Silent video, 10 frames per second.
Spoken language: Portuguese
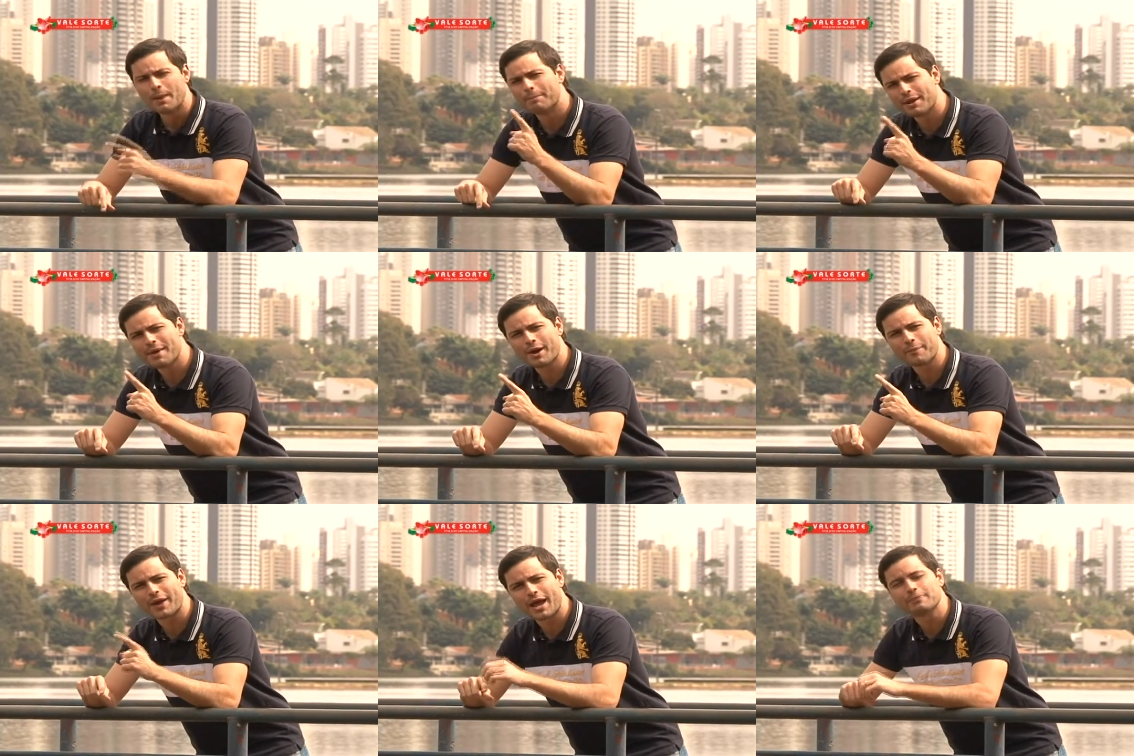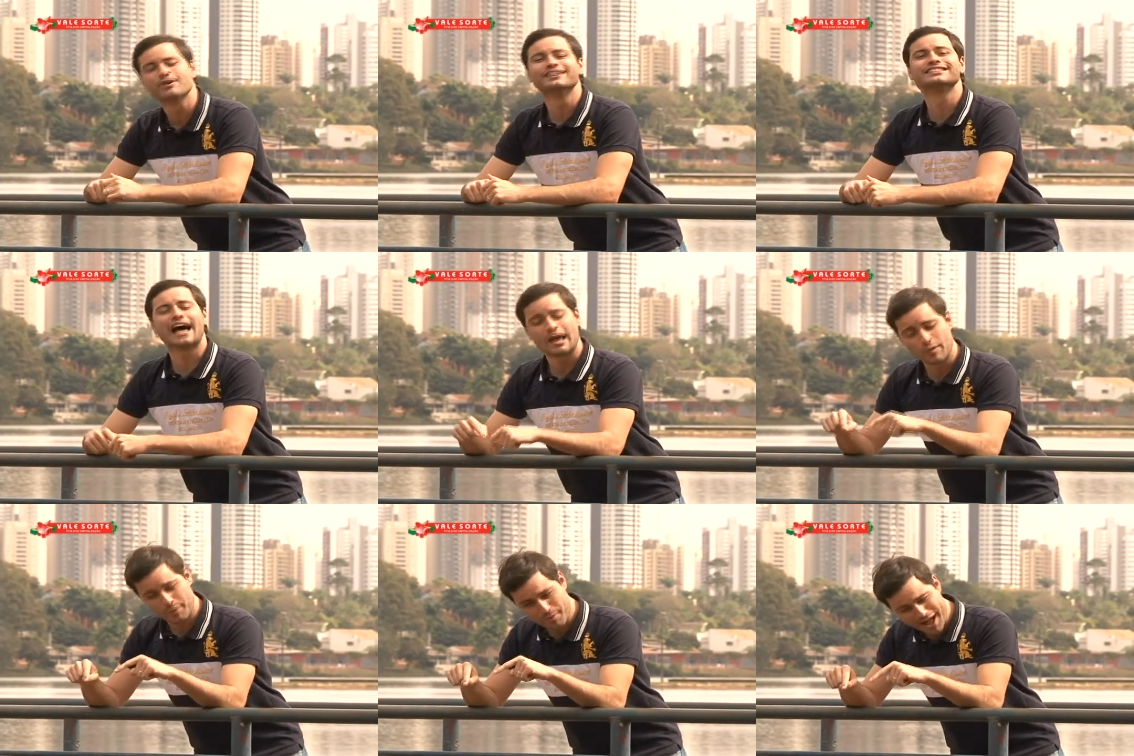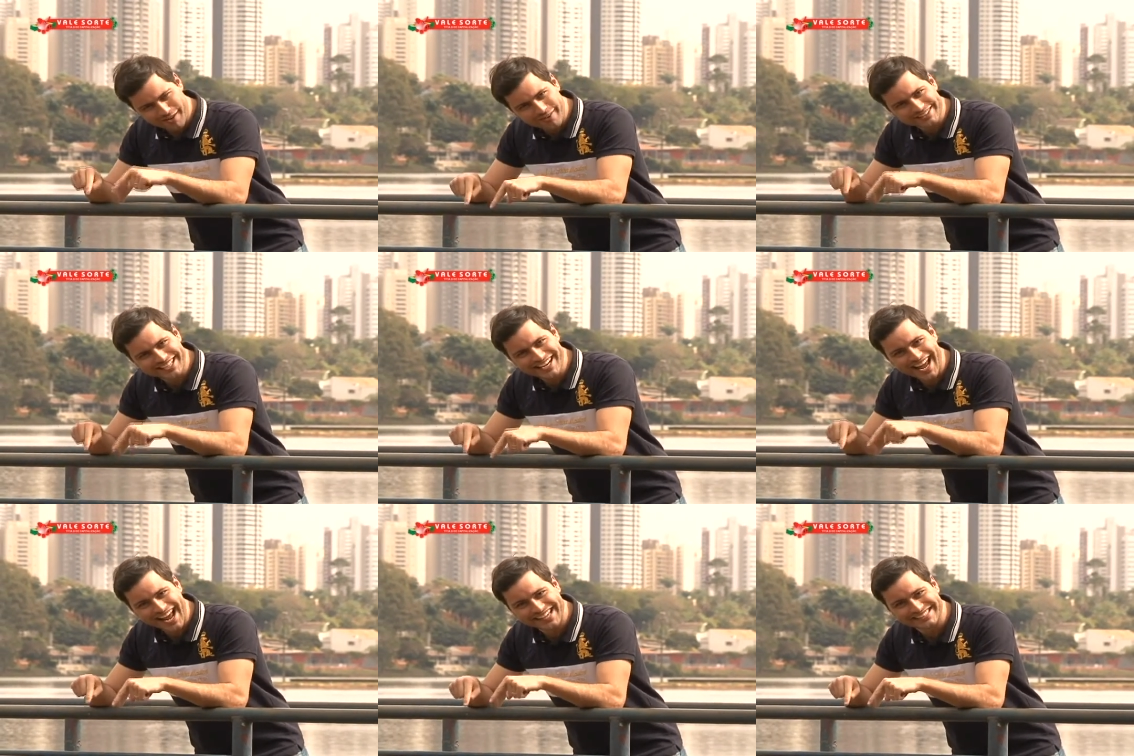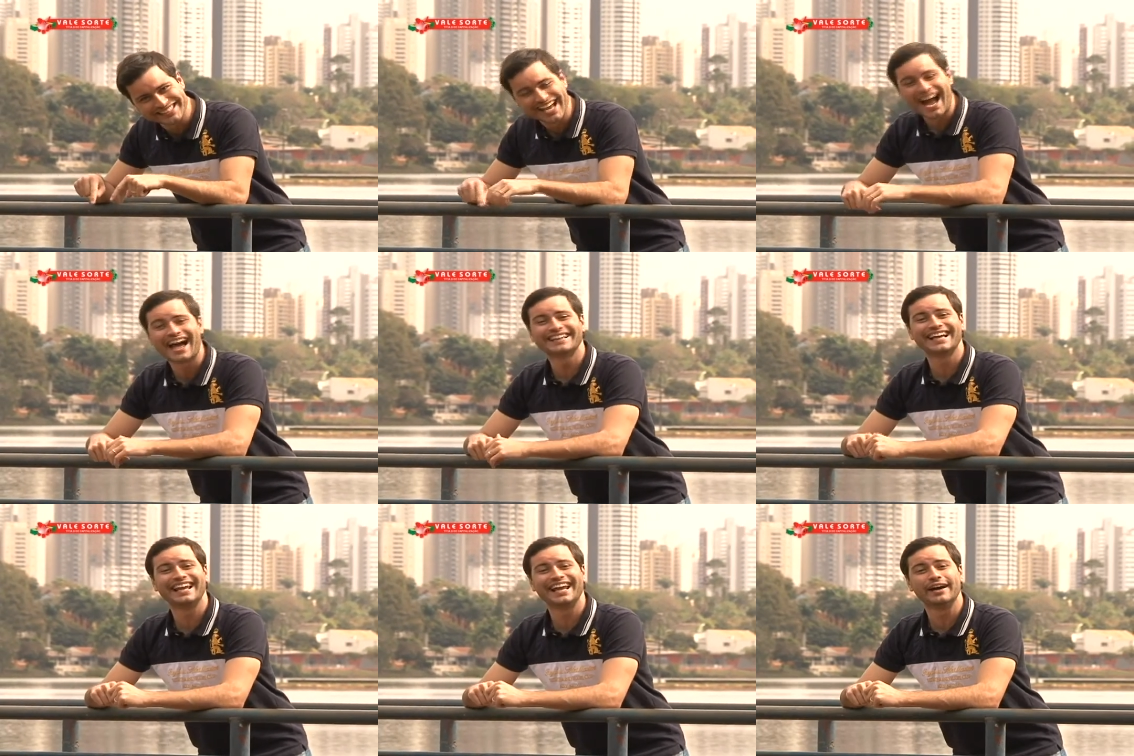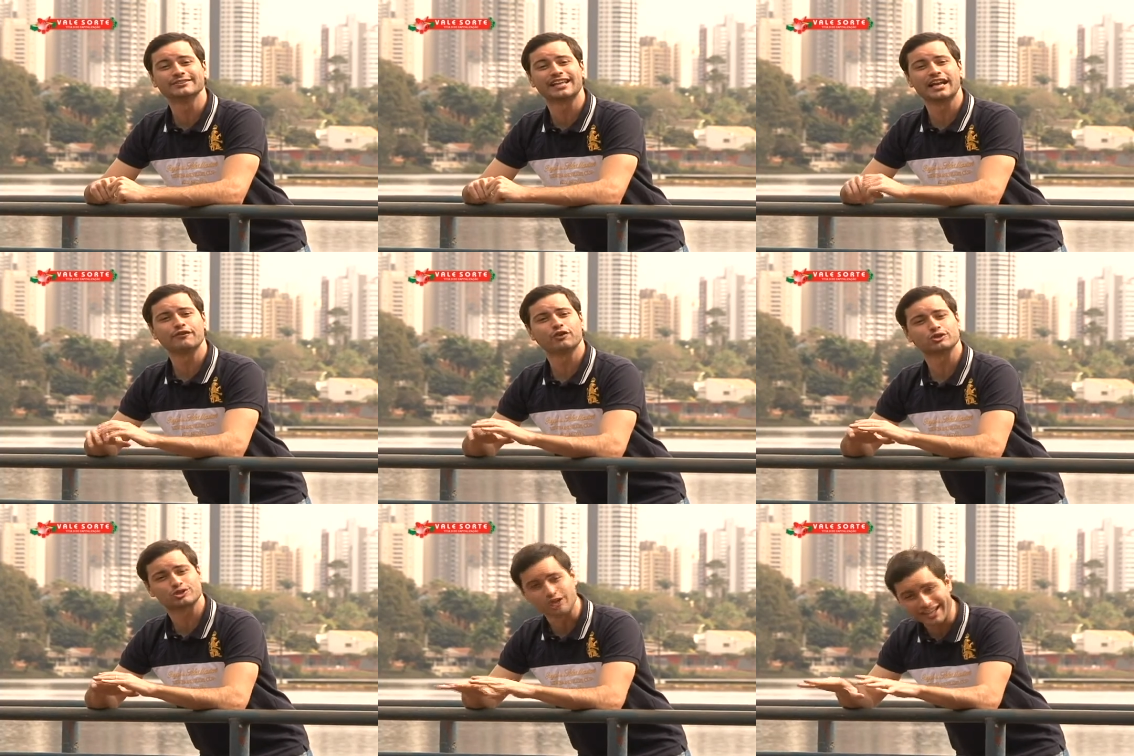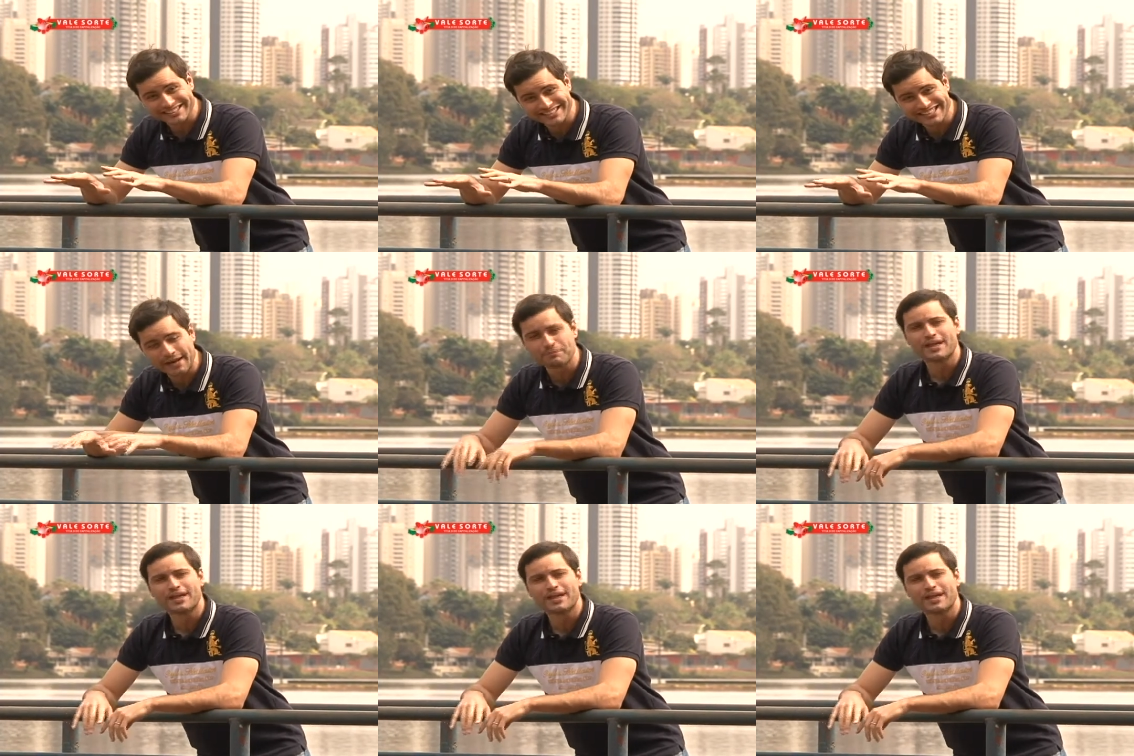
Primeiro prêmio saiu para uma londrinense. A Deleuza levou sozinha